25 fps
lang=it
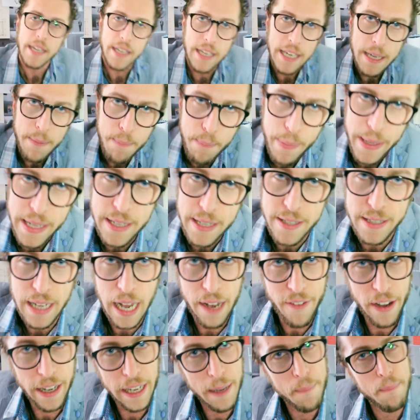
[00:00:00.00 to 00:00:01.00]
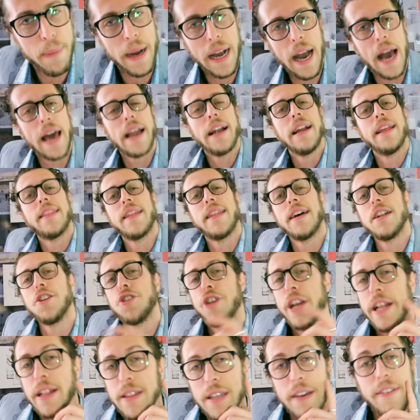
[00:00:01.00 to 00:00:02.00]
Chi pensava che pagare le
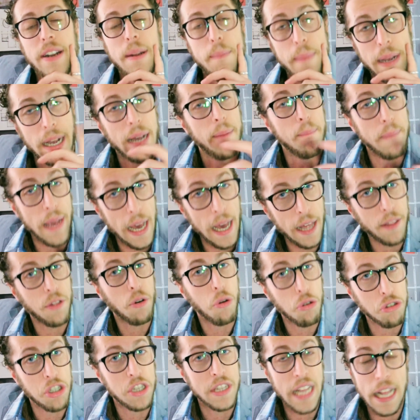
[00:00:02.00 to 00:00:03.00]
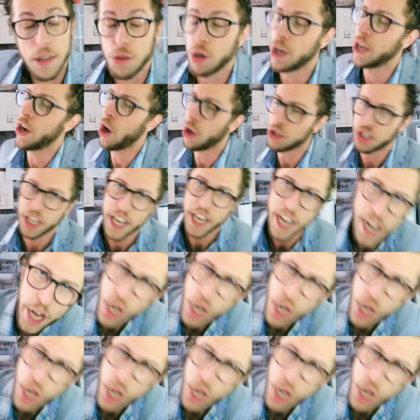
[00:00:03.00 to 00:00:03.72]
tangenti avrebbe cambiato così tanto le cose?